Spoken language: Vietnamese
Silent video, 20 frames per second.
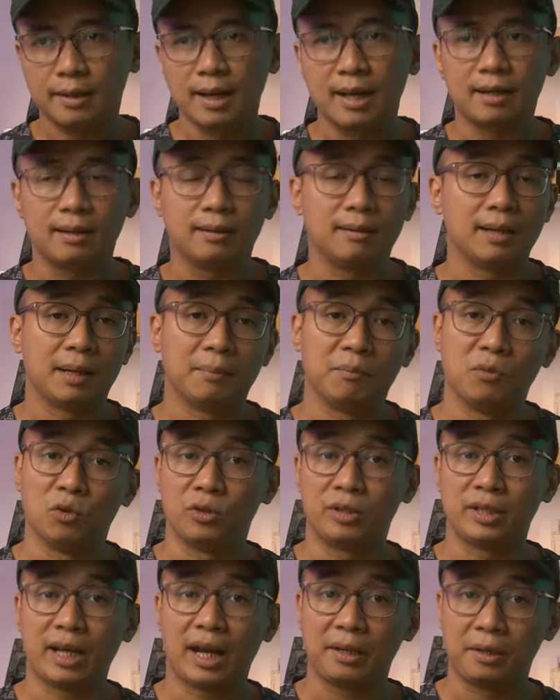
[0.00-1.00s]
đây là
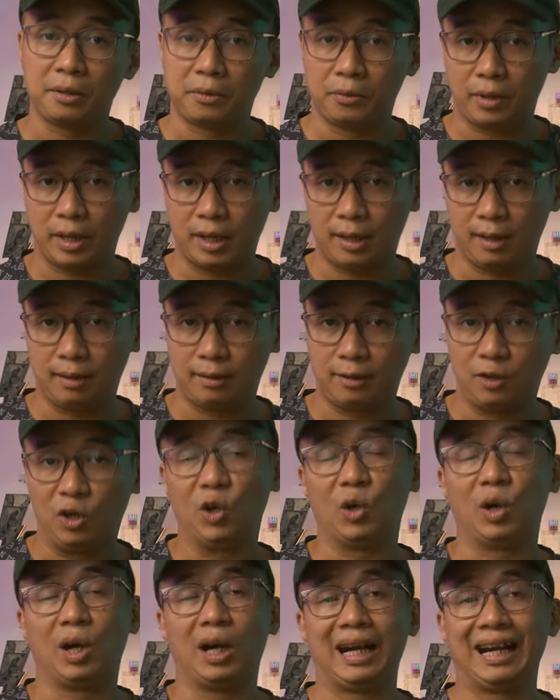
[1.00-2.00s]
một chai nước hoa
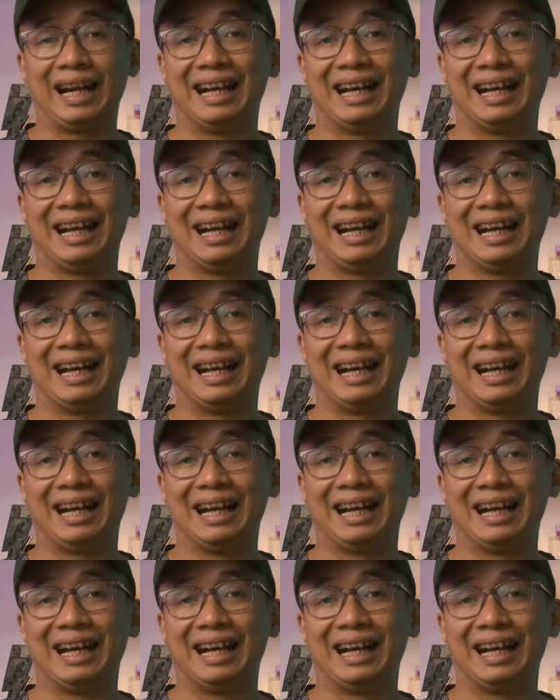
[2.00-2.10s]
có